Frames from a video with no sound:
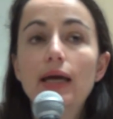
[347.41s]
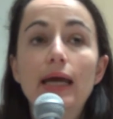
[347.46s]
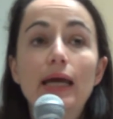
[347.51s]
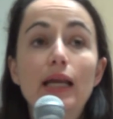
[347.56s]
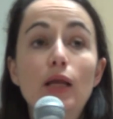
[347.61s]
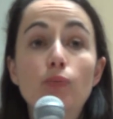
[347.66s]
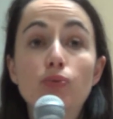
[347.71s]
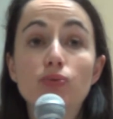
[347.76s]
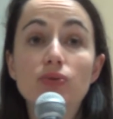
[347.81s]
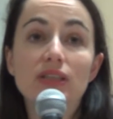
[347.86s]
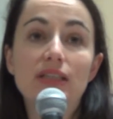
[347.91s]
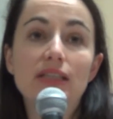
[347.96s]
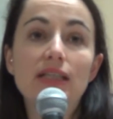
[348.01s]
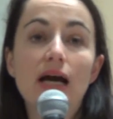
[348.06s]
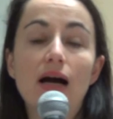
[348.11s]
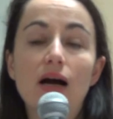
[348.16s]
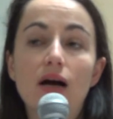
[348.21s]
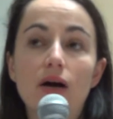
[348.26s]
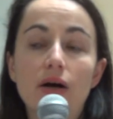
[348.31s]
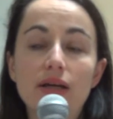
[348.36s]
Et les
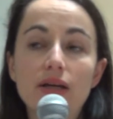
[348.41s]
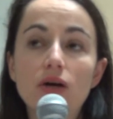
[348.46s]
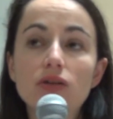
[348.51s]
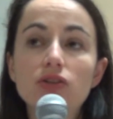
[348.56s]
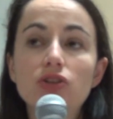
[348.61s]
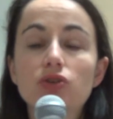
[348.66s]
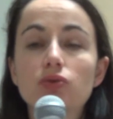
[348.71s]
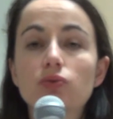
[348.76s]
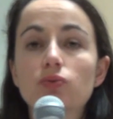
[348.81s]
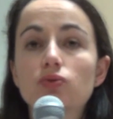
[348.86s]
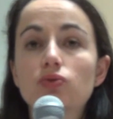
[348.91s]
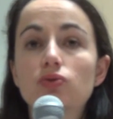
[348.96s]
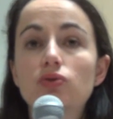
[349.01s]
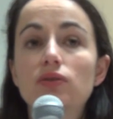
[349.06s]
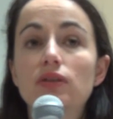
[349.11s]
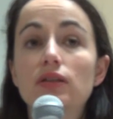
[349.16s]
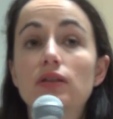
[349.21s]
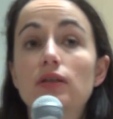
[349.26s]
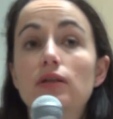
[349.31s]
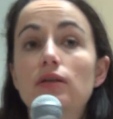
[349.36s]
Pussy Riot sont
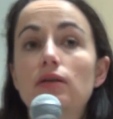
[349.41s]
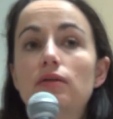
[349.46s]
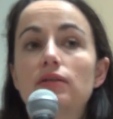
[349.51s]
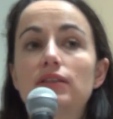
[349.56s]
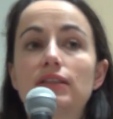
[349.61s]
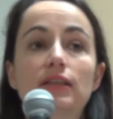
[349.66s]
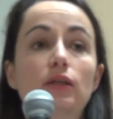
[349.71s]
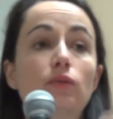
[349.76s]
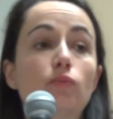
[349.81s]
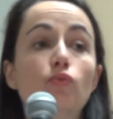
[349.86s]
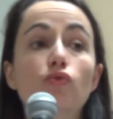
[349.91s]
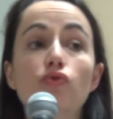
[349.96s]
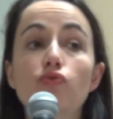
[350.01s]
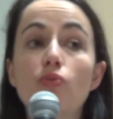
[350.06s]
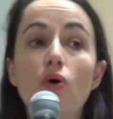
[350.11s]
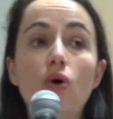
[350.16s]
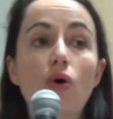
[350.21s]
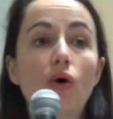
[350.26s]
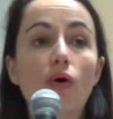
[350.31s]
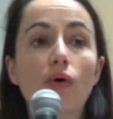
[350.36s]
c'est un
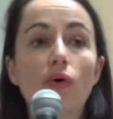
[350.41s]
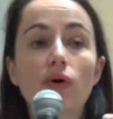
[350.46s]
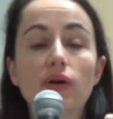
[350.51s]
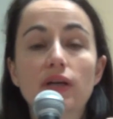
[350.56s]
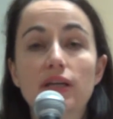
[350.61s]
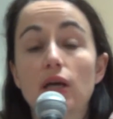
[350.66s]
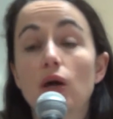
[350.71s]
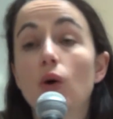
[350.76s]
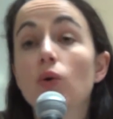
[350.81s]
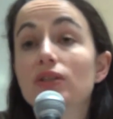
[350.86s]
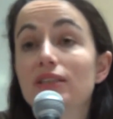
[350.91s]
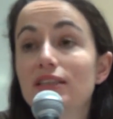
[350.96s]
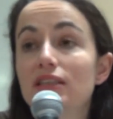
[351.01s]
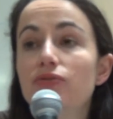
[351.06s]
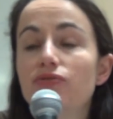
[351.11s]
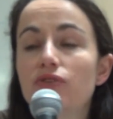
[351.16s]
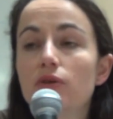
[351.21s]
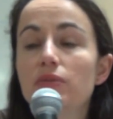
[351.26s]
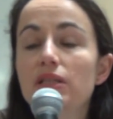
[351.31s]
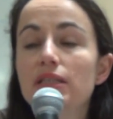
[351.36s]
mouvement qui est
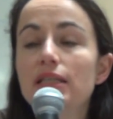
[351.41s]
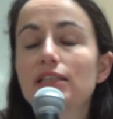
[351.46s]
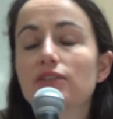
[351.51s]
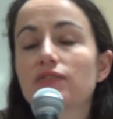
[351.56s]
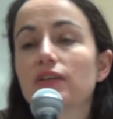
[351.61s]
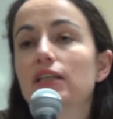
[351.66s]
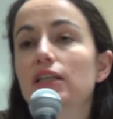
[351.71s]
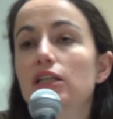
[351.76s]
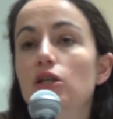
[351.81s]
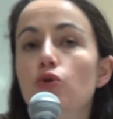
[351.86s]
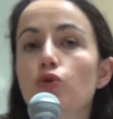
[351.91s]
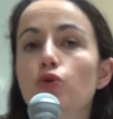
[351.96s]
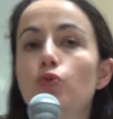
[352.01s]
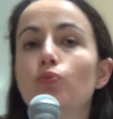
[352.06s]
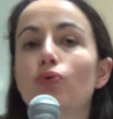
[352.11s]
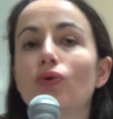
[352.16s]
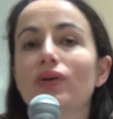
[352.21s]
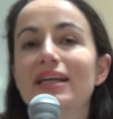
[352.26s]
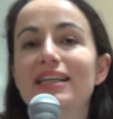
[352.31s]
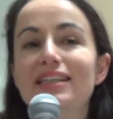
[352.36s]
aussi féministe, qui lutte
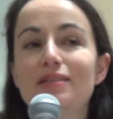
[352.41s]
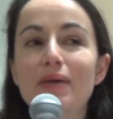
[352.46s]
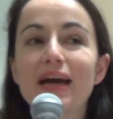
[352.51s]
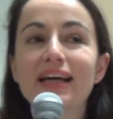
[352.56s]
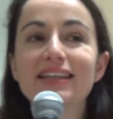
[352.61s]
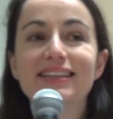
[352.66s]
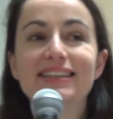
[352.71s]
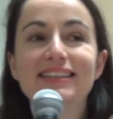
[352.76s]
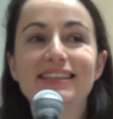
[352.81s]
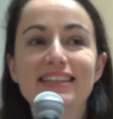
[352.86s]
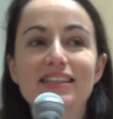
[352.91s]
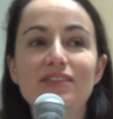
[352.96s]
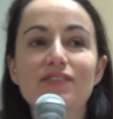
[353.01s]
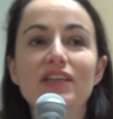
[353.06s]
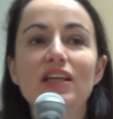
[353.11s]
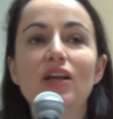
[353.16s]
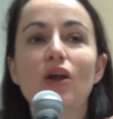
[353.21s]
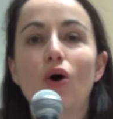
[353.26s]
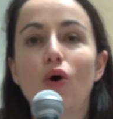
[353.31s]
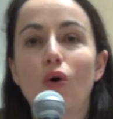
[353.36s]
pour les libertés
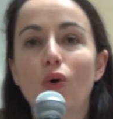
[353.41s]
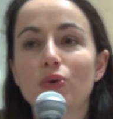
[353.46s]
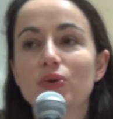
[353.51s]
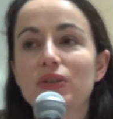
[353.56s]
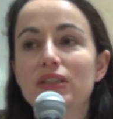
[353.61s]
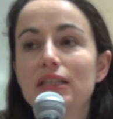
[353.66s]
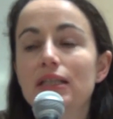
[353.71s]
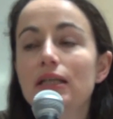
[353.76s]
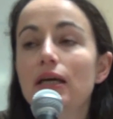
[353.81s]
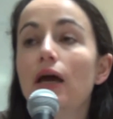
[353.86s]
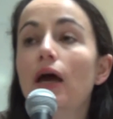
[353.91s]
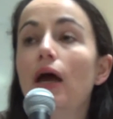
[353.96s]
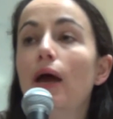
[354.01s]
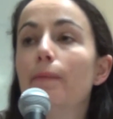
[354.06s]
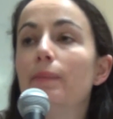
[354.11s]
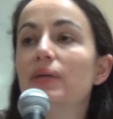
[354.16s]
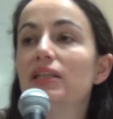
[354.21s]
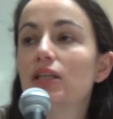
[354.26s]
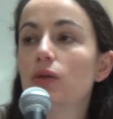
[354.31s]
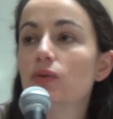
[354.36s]
civiles en Russie,
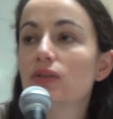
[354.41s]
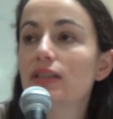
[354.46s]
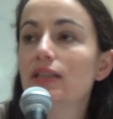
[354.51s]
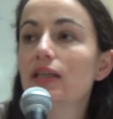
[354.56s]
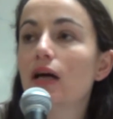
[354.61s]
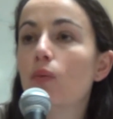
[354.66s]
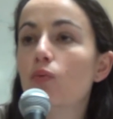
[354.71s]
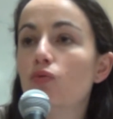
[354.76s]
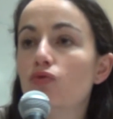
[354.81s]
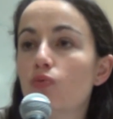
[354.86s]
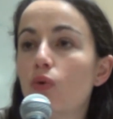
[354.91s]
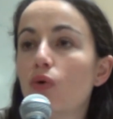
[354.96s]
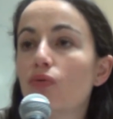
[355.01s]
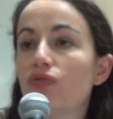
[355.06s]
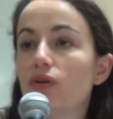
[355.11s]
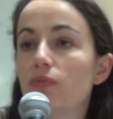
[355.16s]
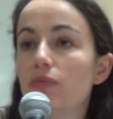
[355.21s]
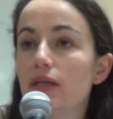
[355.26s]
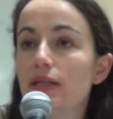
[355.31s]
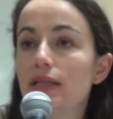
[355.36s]
mais c'est aussi un mouvement
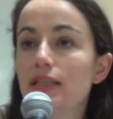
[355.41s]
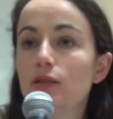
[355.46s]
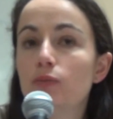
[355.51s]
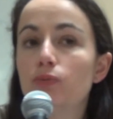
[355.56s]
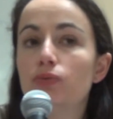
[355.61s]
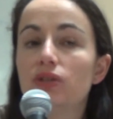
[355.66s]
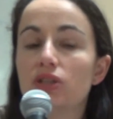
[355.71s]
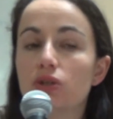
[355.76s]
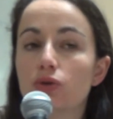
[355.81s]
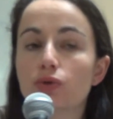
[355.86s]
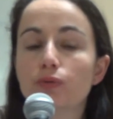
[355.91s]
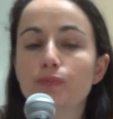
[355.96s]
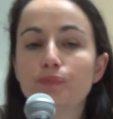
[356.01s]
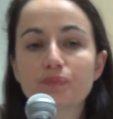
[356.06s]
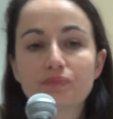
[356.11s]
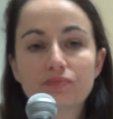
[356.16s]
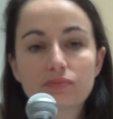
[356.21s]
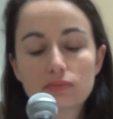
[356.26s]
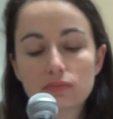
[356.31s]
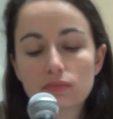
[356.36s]
féministe
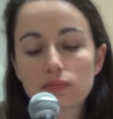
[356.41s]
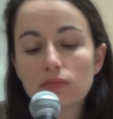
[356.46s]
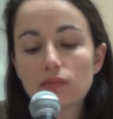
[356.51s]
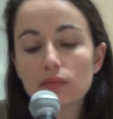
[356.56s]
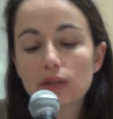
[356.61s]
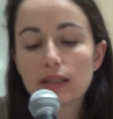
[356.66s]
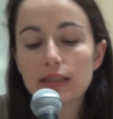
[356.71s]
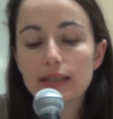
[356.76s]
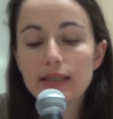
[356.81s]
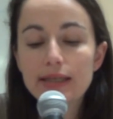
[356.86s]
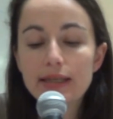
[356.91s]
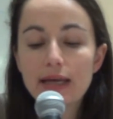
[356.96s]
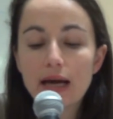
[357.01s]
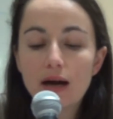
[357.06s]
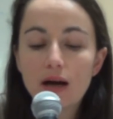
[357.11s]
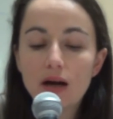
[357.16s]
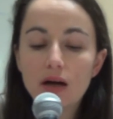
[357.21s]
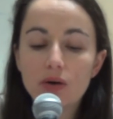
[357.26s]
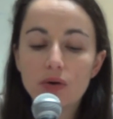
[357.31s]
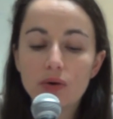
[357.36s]
puisqu'il y
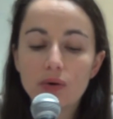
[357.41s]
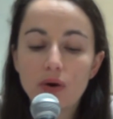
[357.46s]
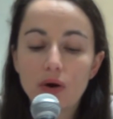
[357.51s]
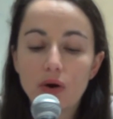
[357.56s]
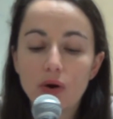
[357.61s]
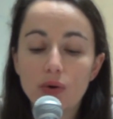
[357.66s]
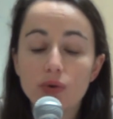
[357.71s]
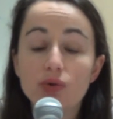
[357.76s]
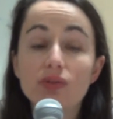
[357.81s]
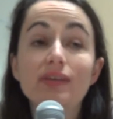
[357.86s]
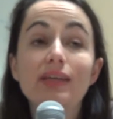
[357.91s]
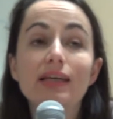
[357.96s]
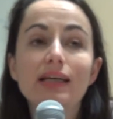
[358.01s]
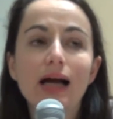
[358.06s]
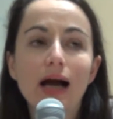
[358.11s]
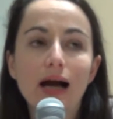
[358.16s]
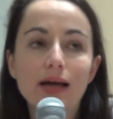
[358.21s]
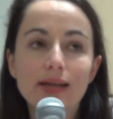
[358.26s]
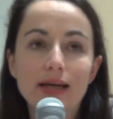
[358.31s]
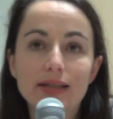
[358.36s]
a une
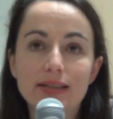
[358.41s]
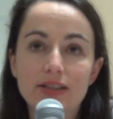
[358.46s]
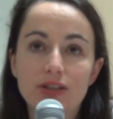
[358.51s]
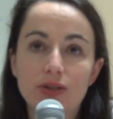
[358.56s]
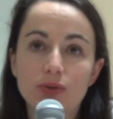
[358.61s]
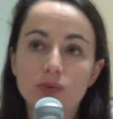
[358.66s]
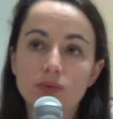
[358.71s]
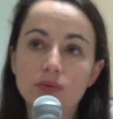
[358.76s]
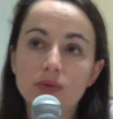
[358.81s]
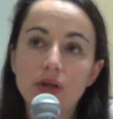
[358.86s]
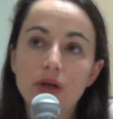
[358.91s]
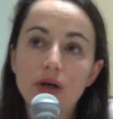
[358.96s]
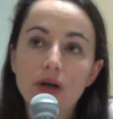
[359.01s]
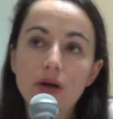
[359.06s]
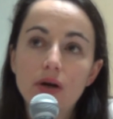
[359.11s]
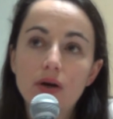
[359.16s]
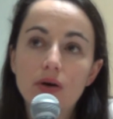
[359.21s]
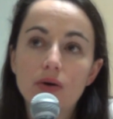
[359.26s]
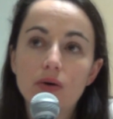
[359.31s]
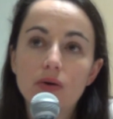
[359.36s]
dégradation
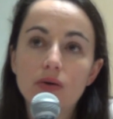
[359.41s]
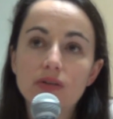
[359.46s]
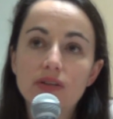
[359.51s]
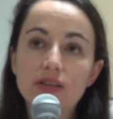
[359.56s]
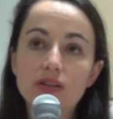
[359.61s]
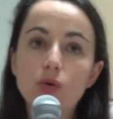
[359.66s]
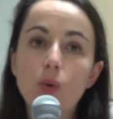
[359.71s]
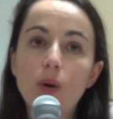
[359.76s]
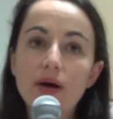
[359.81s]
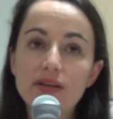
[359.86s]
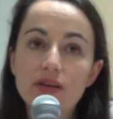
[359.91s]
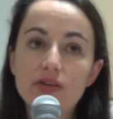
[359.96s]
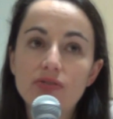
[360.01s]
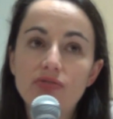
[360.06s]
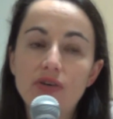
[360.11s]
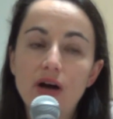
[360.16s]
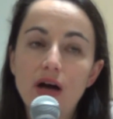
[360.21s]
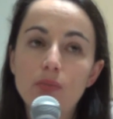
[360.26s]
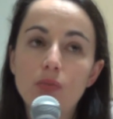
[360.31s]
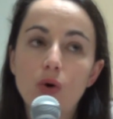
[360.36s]
euh, des droits des
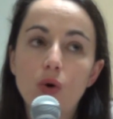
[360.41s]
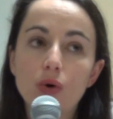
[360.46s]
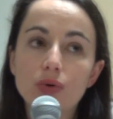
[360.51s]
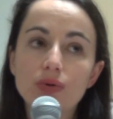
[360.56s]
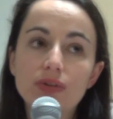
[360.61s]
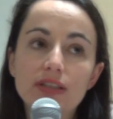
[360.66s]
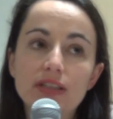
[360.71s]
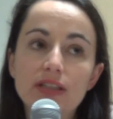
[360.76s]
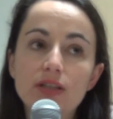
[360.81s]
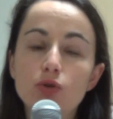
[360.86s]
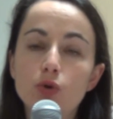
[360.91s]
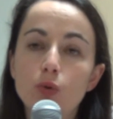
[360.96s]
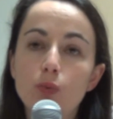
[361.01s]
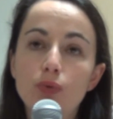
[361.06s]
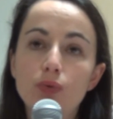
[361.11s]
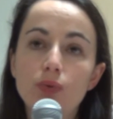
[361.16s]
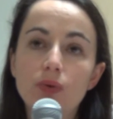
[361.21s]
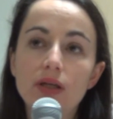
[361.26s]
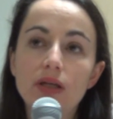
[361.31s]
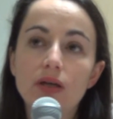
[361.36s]
femmes en Russie
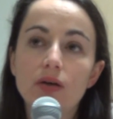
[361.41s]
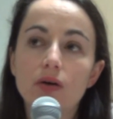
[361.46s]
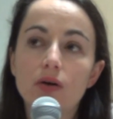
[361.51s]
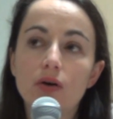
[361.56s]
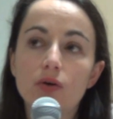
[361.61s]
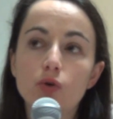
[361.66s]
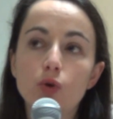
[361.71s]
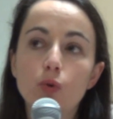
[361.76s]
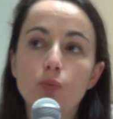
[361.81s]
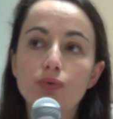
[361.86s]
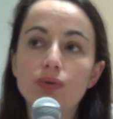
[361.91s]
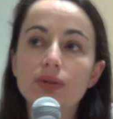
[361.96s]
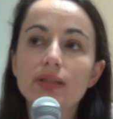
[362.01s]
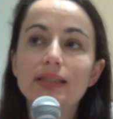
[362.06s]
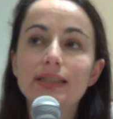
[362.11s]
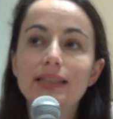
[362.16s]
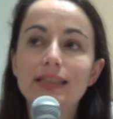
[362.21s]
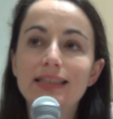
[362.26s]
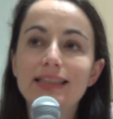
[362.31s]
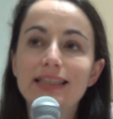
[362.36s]
depuis, euh, depuis
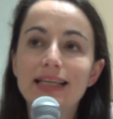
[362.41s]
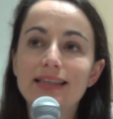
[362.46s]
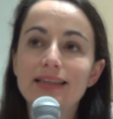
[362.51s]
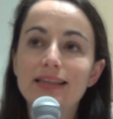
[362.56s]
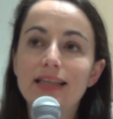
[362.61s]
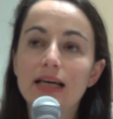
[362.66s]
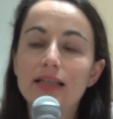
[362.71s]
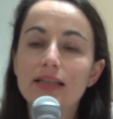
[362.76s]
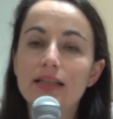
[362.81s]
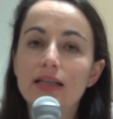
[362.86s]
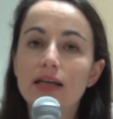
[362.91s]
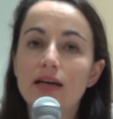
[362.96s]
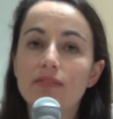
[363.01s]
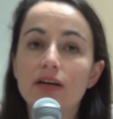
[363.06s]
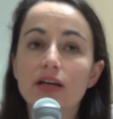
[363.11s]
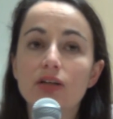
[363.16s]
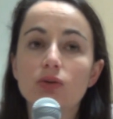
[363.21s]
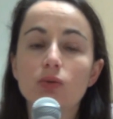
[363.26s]
une dizaine d'années, avec